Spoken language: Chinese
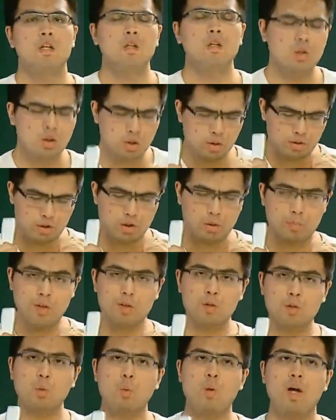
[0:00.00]
这首先我们要
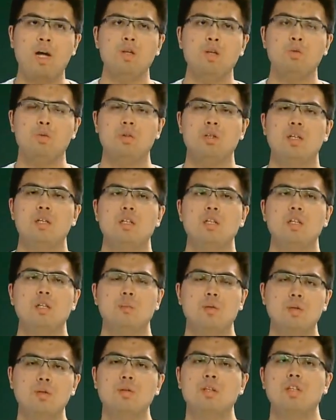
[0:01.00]
去挖掘一下这里
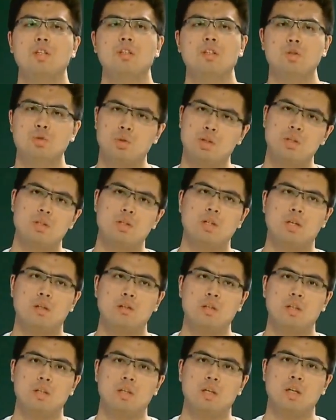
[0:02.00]
面有哪些垂直条
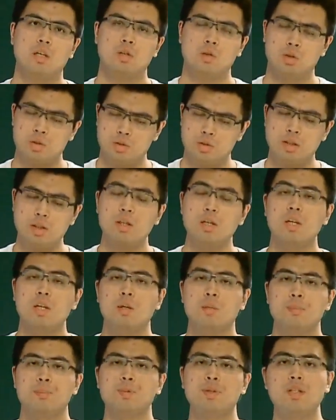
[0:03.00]
件啊？就首先
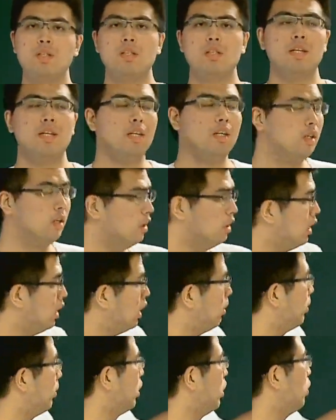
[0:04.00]
PA 和
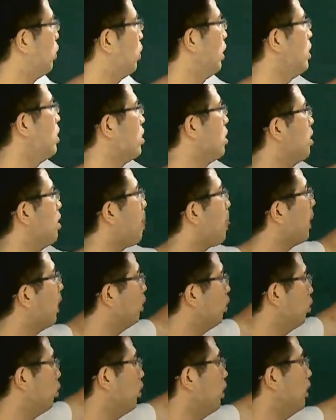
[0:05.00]
底面垂直，
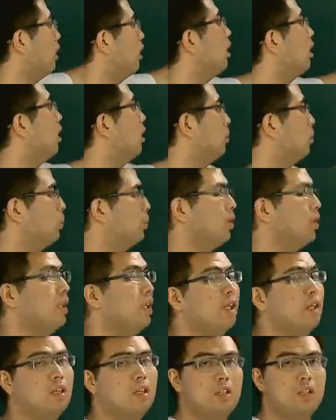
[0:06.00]
所以呢
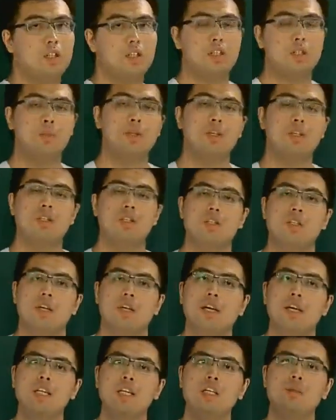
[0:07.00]
PA 和底面这
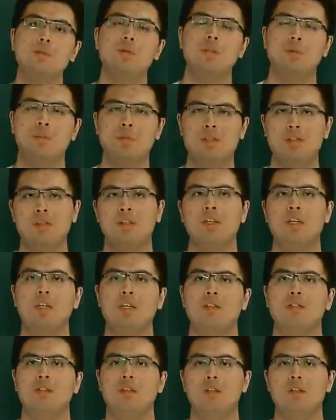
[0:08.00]
个
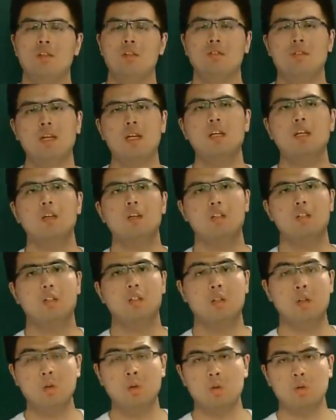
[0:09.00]
ABBCA C 这三条直
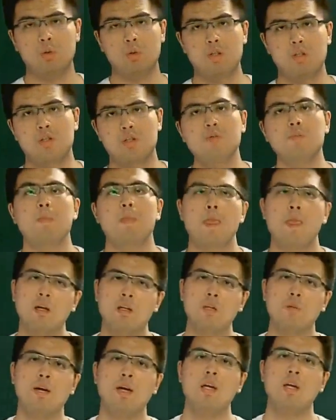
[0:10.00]
线都会垂直，
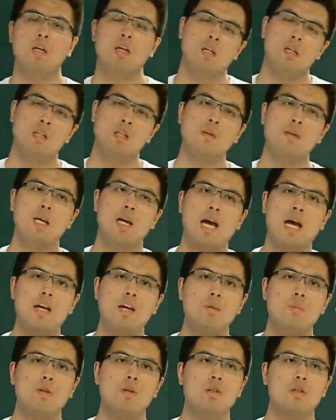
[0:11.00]
对吧？那么还
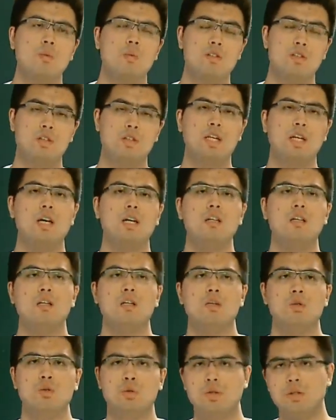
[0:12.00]
有没有什么其他
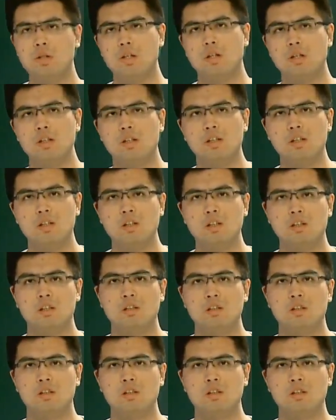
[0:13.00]
的垂直条件呢？